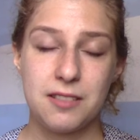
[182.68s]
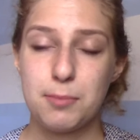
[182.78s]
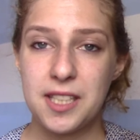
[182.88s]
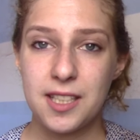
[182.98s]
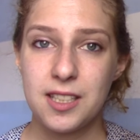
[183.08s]
das
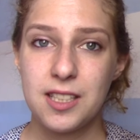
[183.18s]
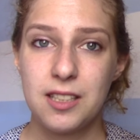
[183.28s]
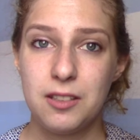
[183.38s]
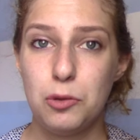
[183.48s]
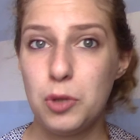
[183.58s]
besser
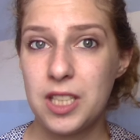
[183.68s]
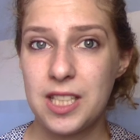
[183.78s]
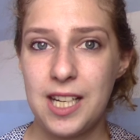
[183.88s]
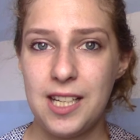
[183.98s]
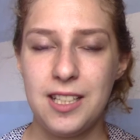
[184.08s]
get gut
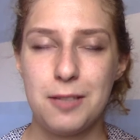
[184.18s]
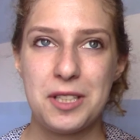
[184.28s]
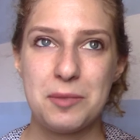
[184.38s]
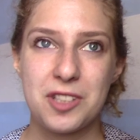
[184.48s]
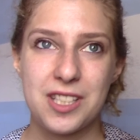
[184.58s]
getan, aber
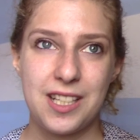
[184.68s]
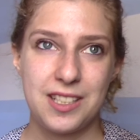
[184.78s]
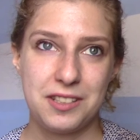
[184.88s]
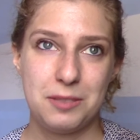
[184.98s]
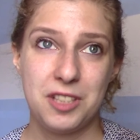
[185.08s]
ich muss sagen,
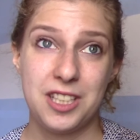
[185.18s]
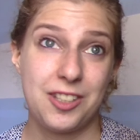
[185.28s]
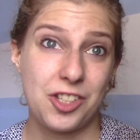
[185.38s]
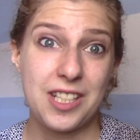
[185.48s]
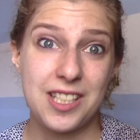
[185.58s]
dass ich mich in
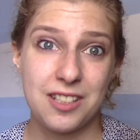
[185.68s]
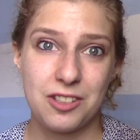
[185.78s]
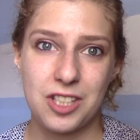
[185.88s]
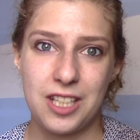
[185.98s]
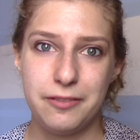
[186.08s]
der Stadt hier
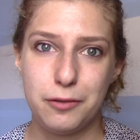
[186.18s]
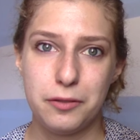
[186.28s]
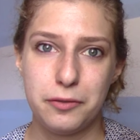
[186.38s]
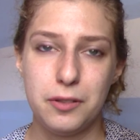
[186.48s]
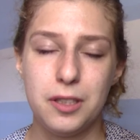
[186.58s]
total
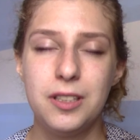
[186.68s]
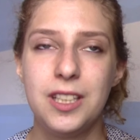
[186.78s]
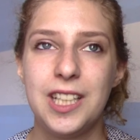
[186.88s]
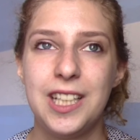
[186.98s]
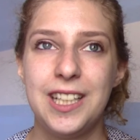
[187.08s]
wohlfühle.
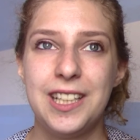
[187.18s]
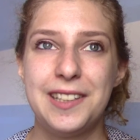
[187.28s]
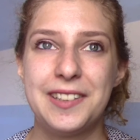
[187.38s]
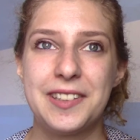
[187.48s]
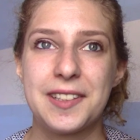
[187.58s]

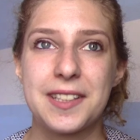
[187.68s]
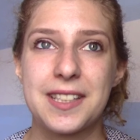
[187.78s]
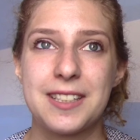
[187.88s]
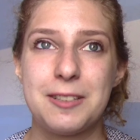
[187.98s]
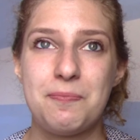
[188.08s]
Und
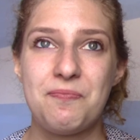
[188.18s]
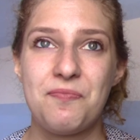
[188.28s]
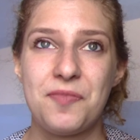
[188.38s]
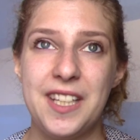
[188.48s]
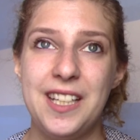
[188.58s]
ähm,
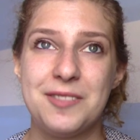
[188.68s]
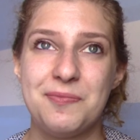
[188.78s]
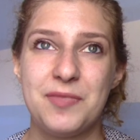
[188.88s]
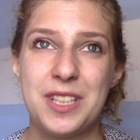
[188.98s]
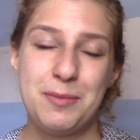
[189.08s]
ja,
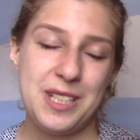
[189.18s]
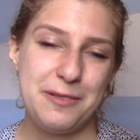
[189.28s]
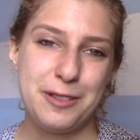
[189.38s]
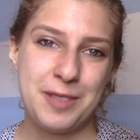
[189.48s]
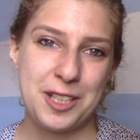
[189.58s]
ich bin
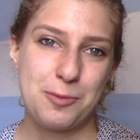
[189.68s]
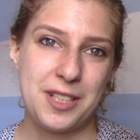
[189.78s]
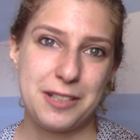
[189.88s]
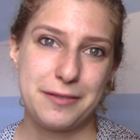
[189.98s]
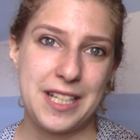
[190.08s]
einfach mal
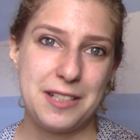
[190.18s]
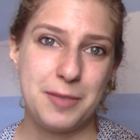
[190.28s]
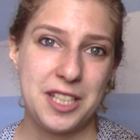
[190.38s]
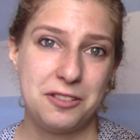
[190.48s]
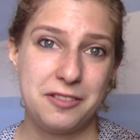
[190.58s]
gespannt auf deine
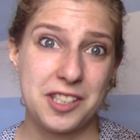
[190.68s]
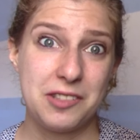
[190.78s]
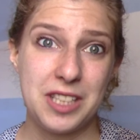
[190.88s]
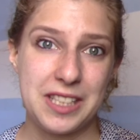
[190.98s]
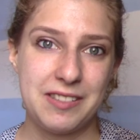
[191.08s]
Meinung, was du
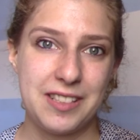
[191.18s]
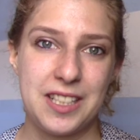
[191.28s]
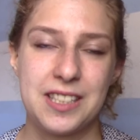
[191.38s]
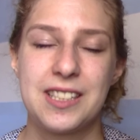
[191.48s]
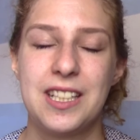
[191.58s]
dazu sagst.